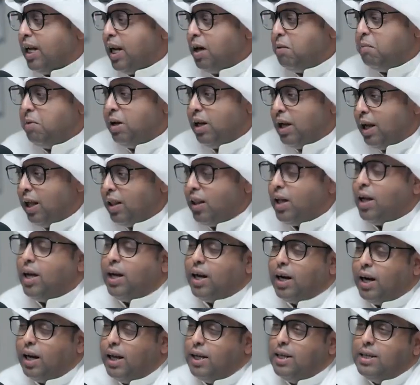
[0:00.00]
ابي
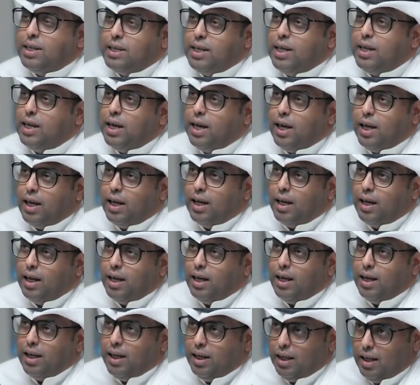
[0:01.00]
القضايا الرئيسيه
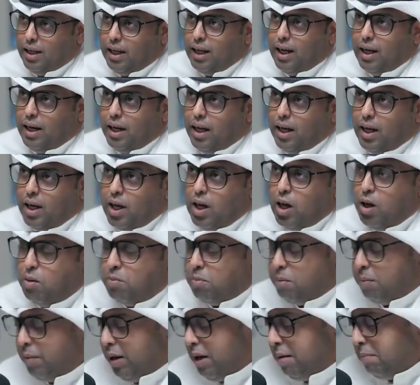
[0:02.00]
يعني
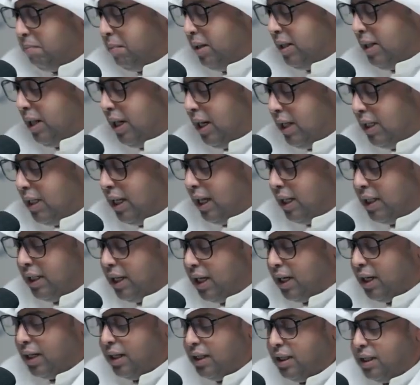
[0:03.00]
ابو محمد اللي
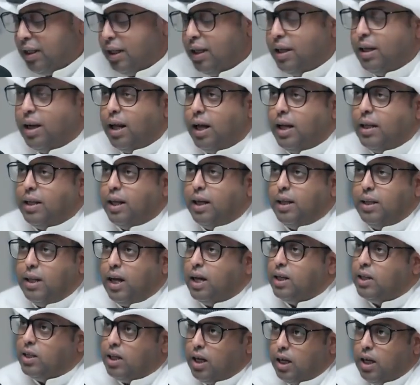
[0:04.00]
تعتقد انها
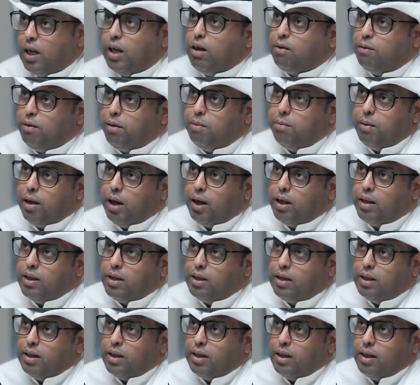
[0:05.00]
تحتاج تغيير في البلاد
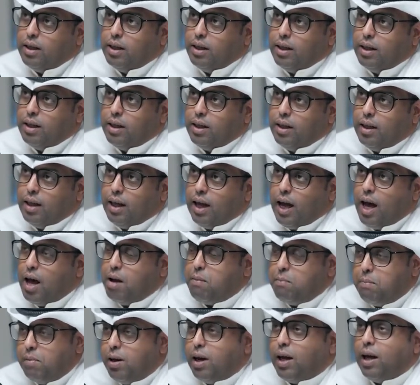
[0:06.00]

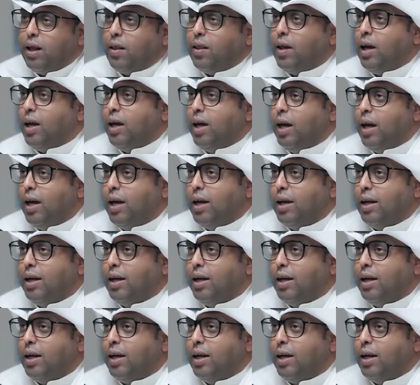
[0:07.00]
اهم القضايا